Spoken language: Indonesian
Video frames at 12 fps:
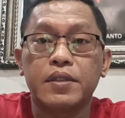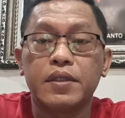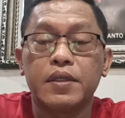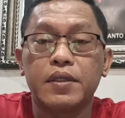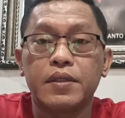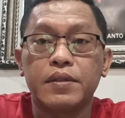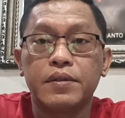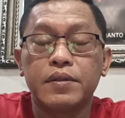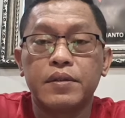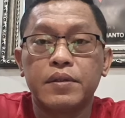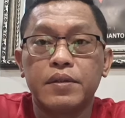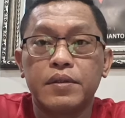sendiri
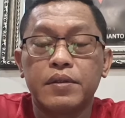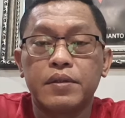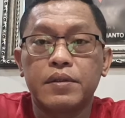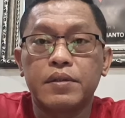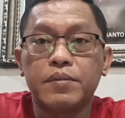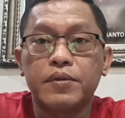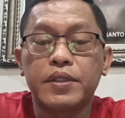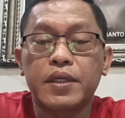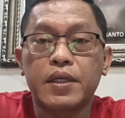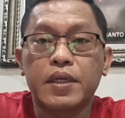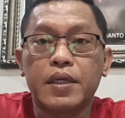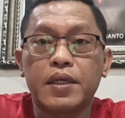
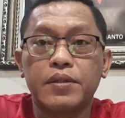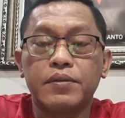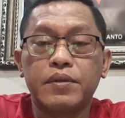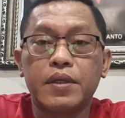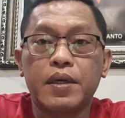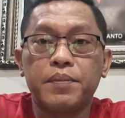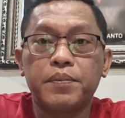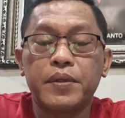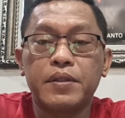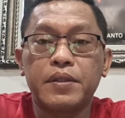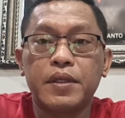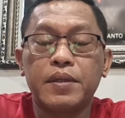kemudian ada juga
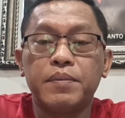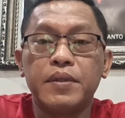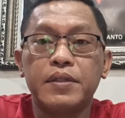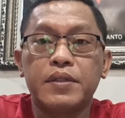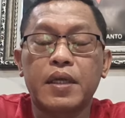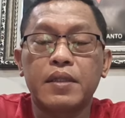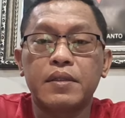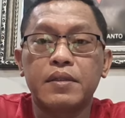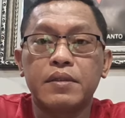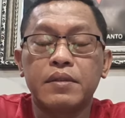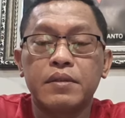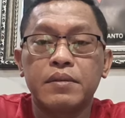PT
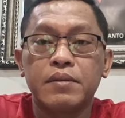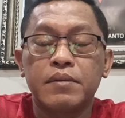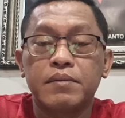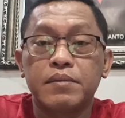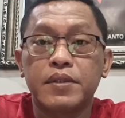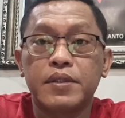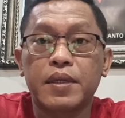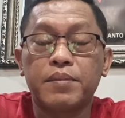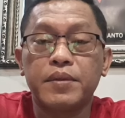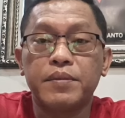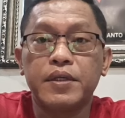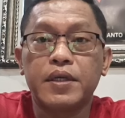Bintan Bintan
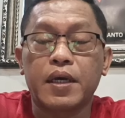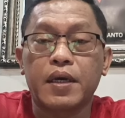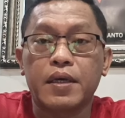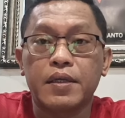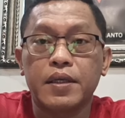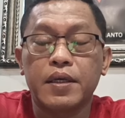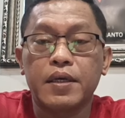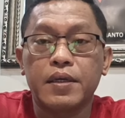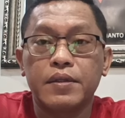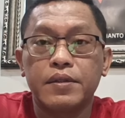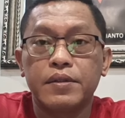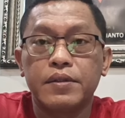Mimika ya
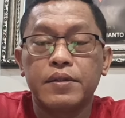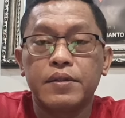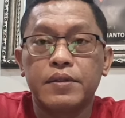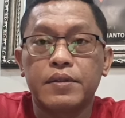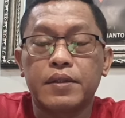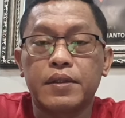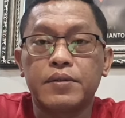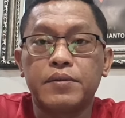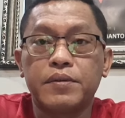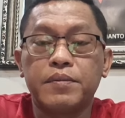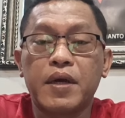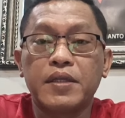oh,
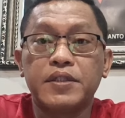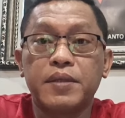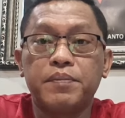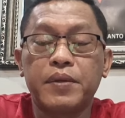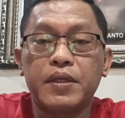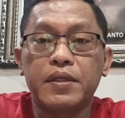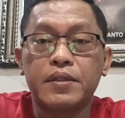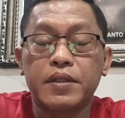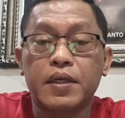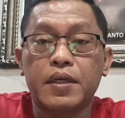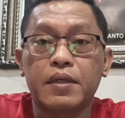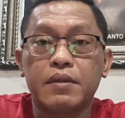itu Banjepri Jepri
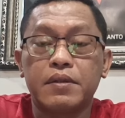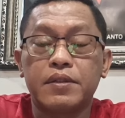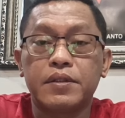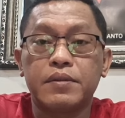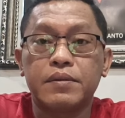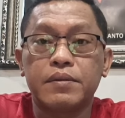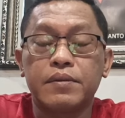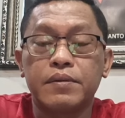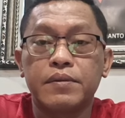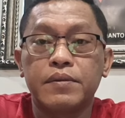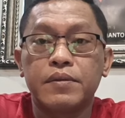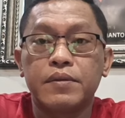saya di situ
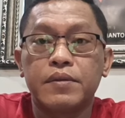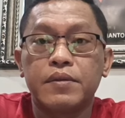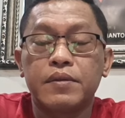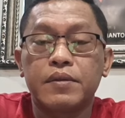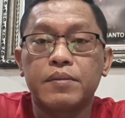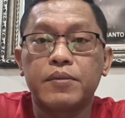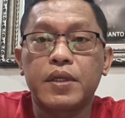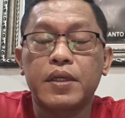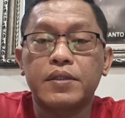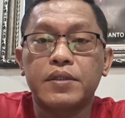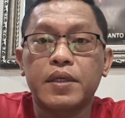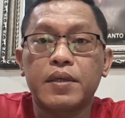
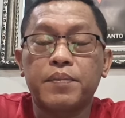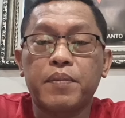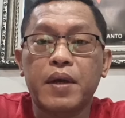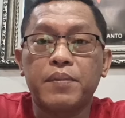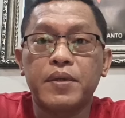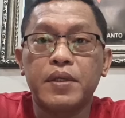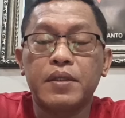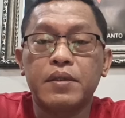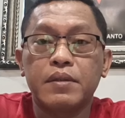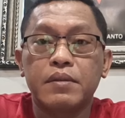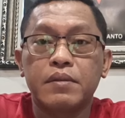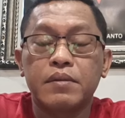kemudian saya pamit
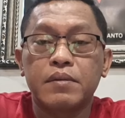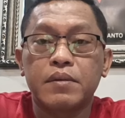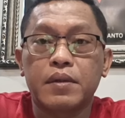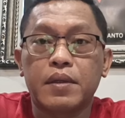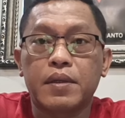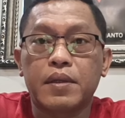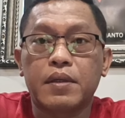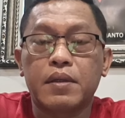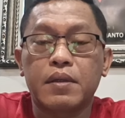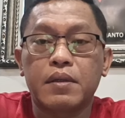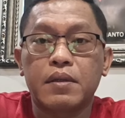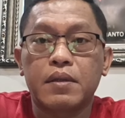
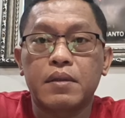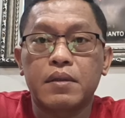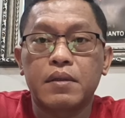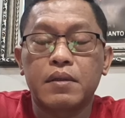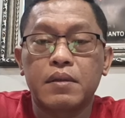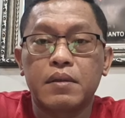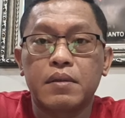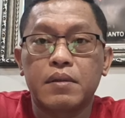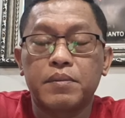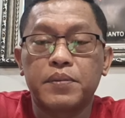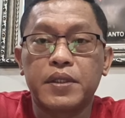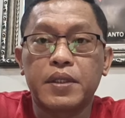oh,
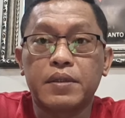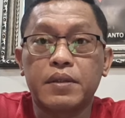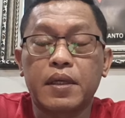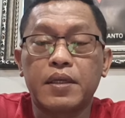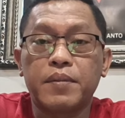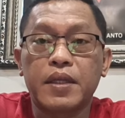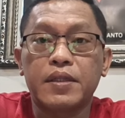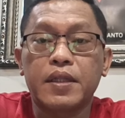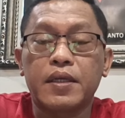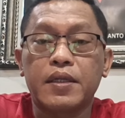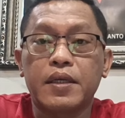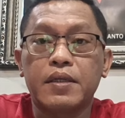pindah ke
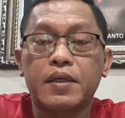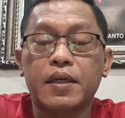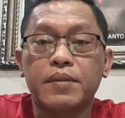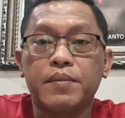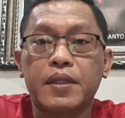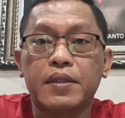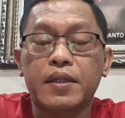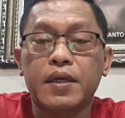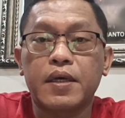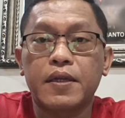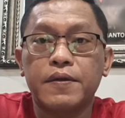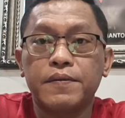Kalimantan ya ke Kalimantan